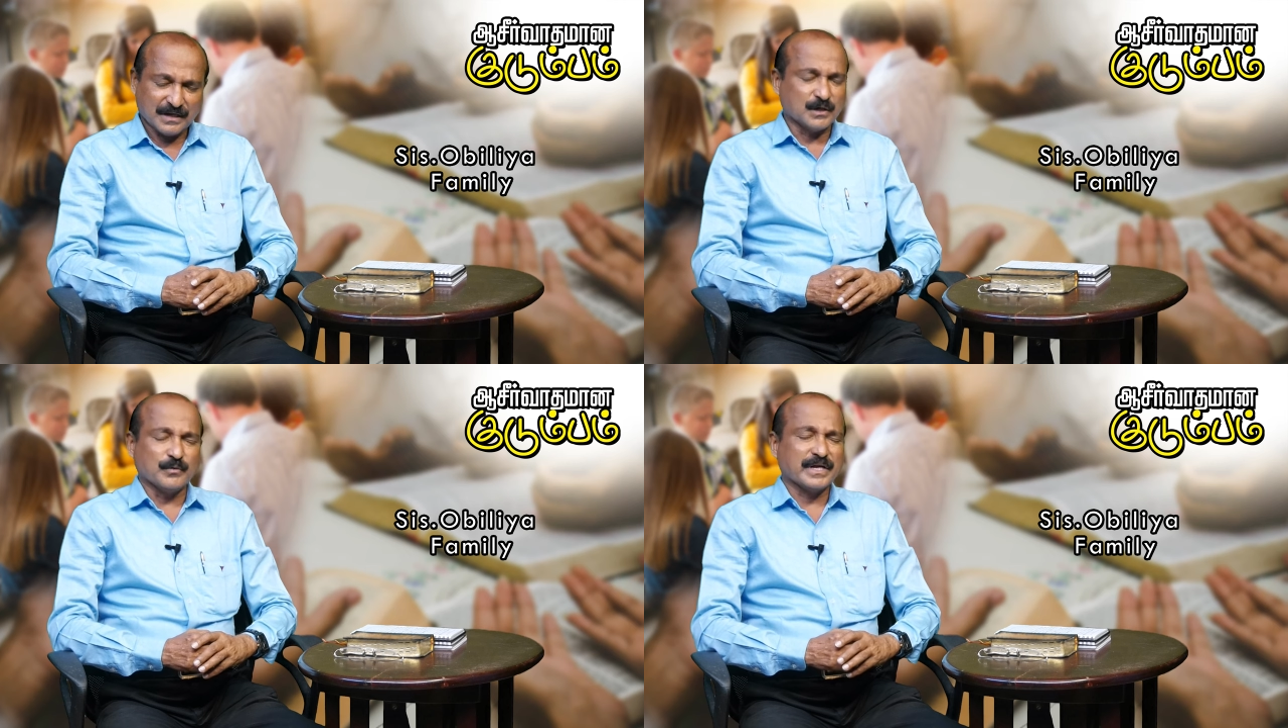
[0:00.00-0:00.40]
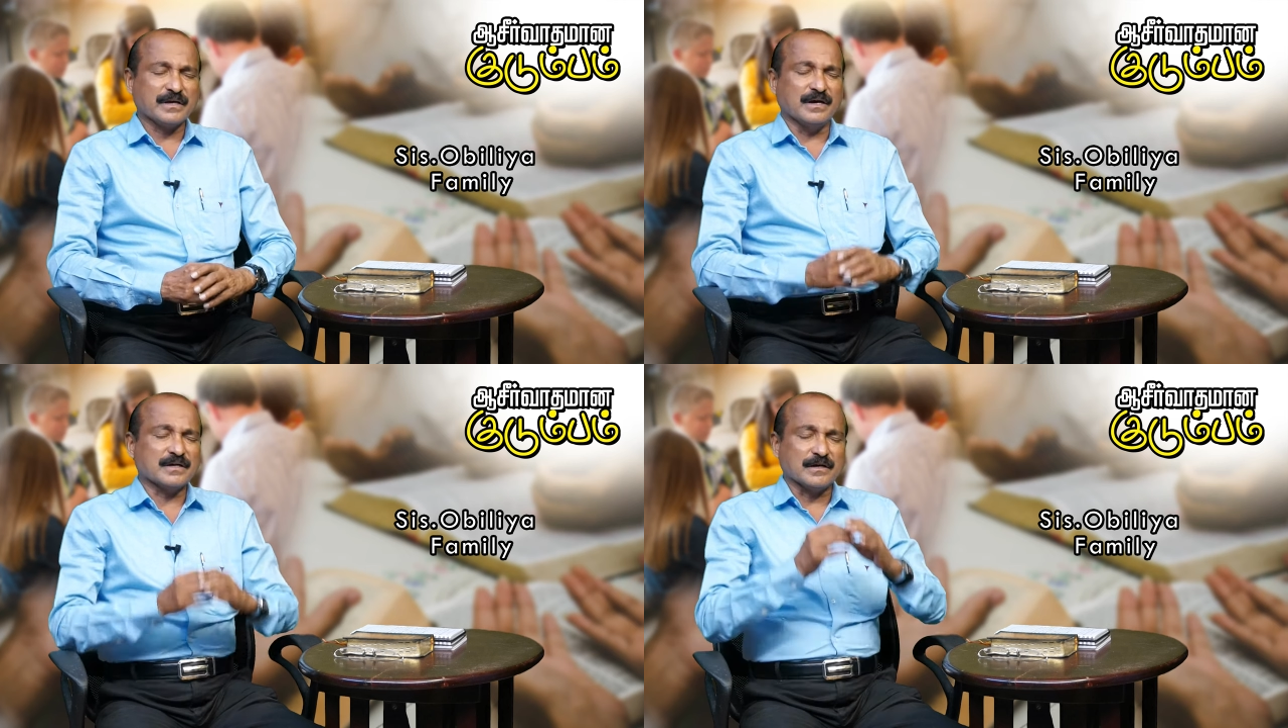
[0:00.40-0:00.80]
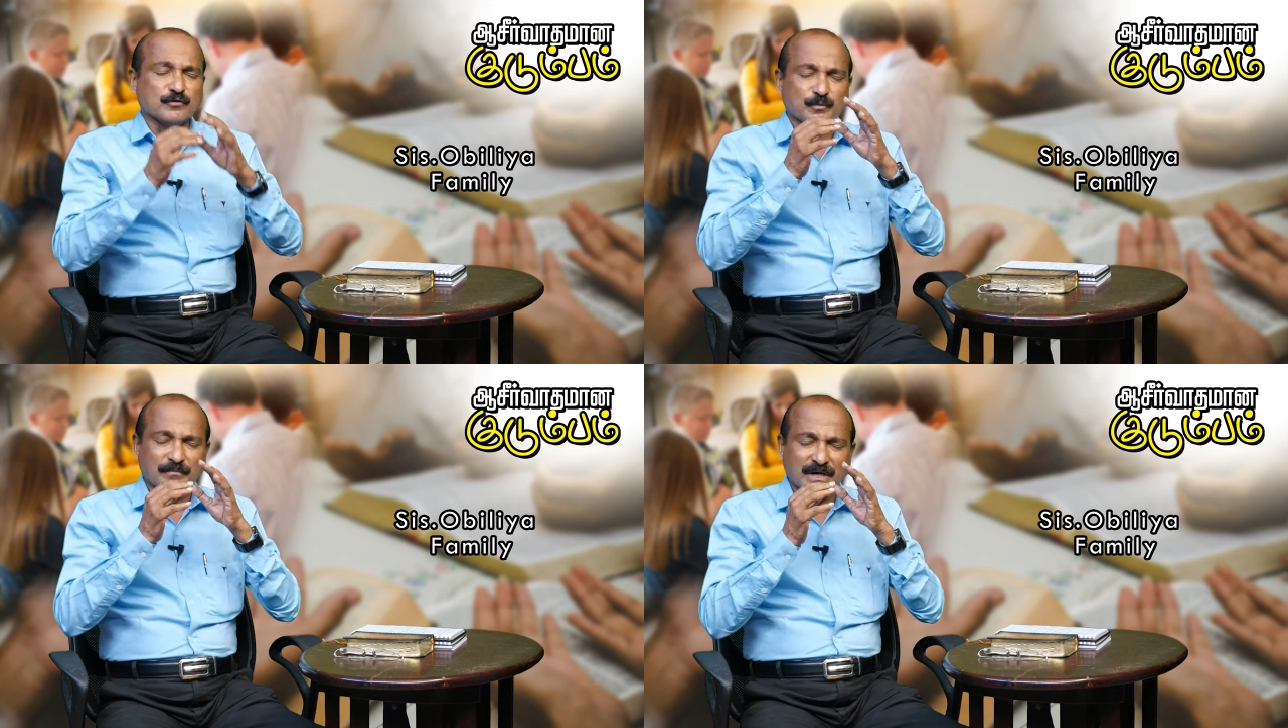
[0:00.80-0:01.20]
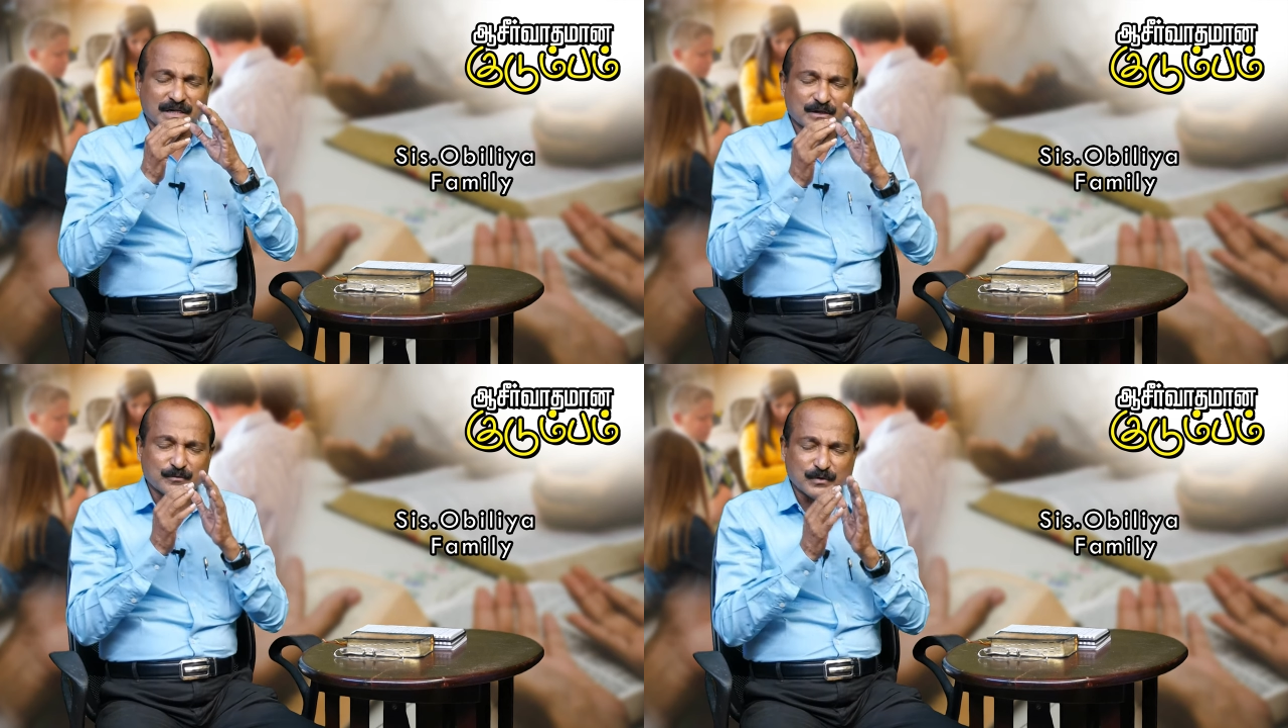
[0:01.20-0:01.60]
ஆண்டவரே யாராவது
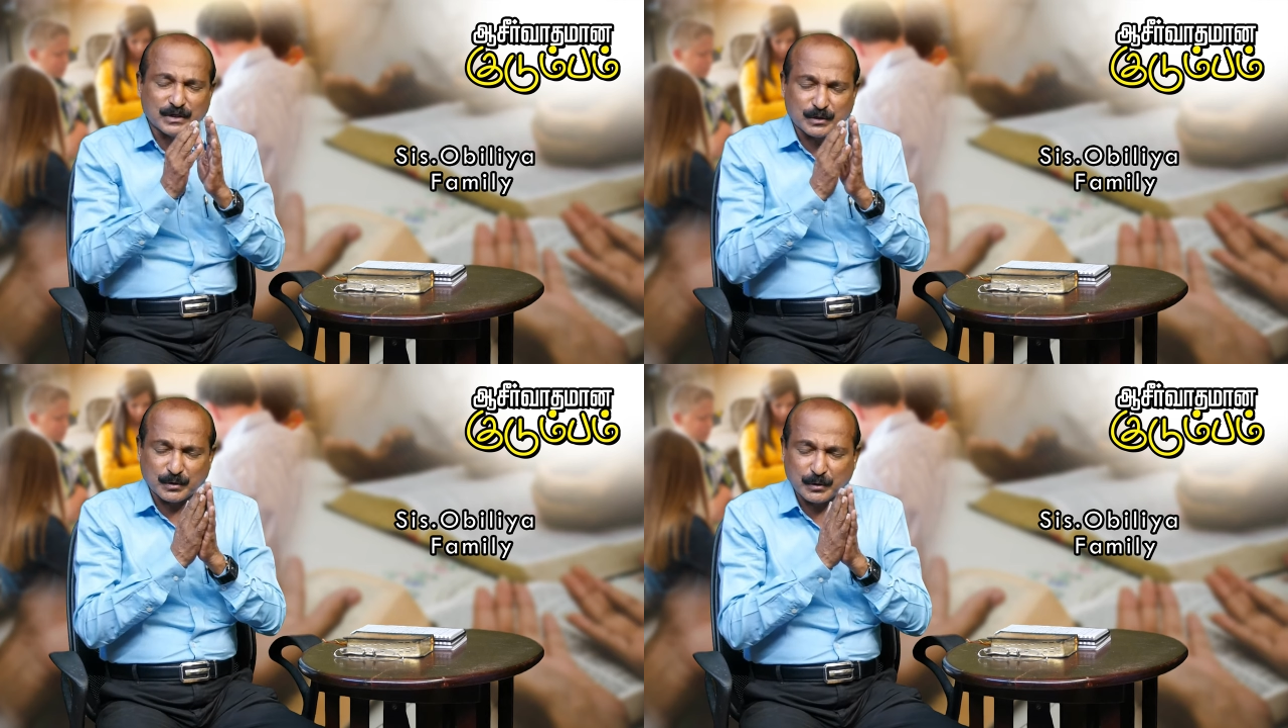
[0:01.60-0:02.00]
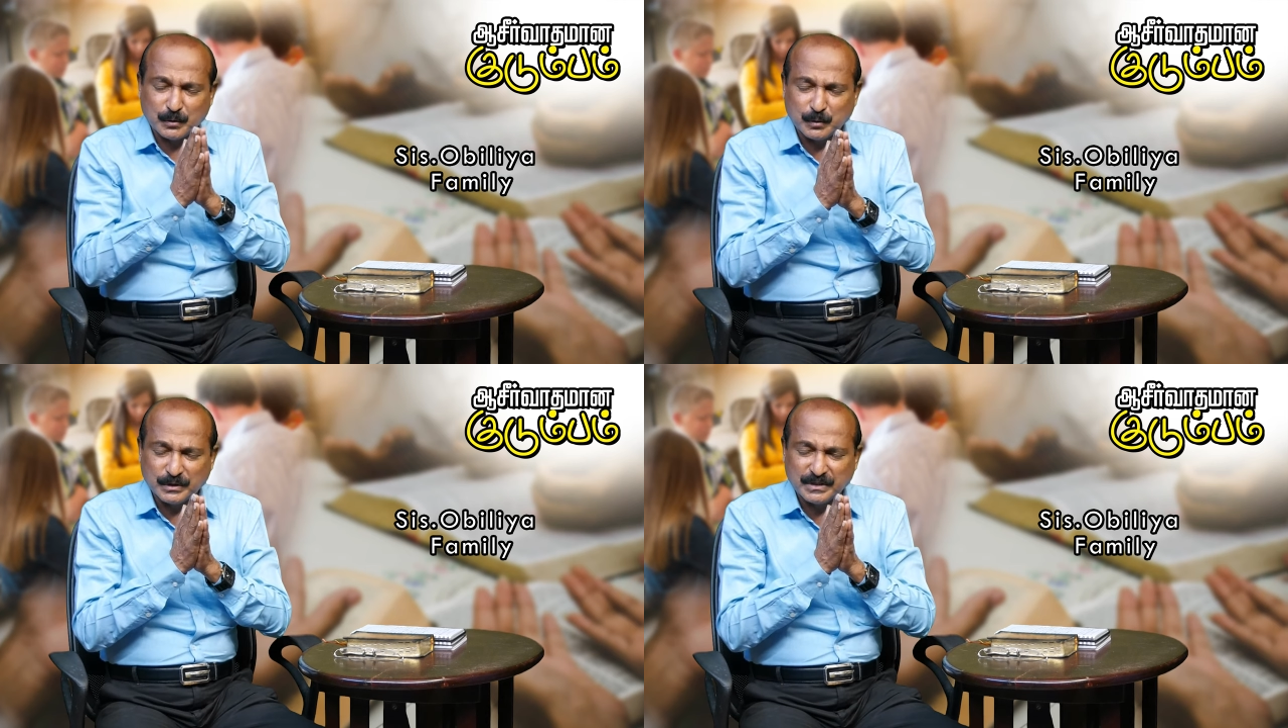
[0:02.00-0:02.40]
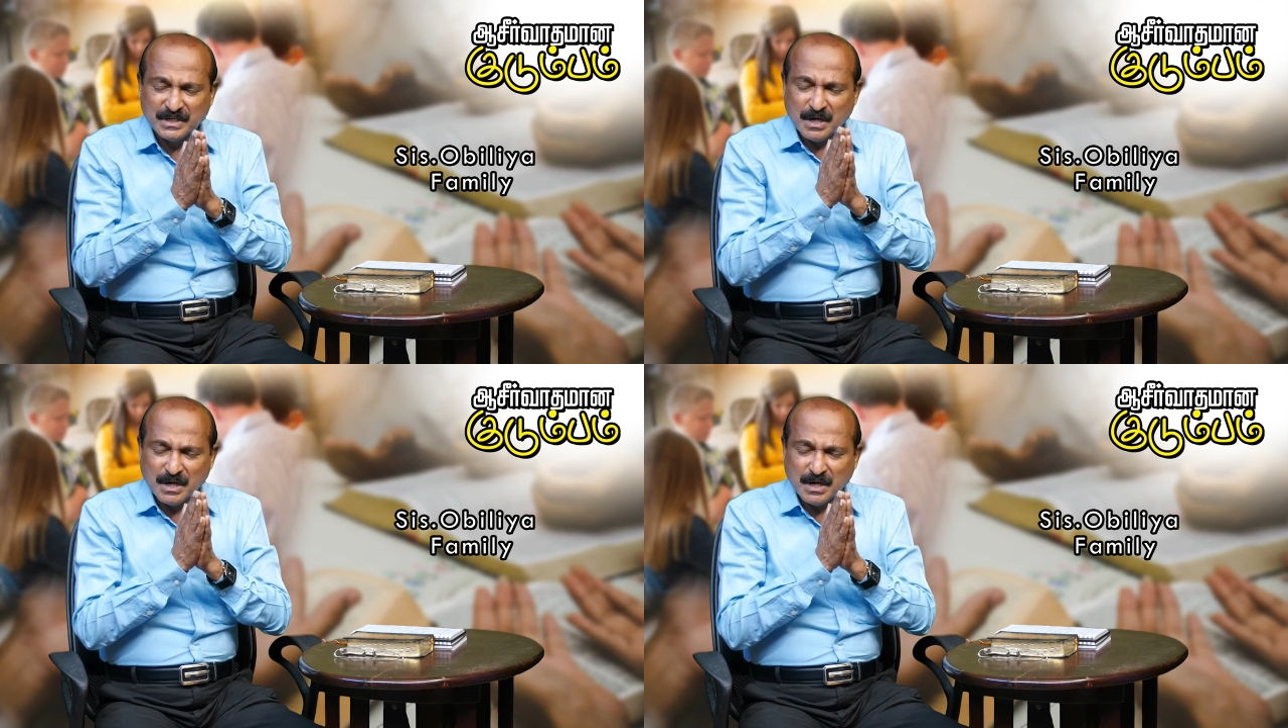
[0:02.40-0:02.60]
மன வேதனையோடு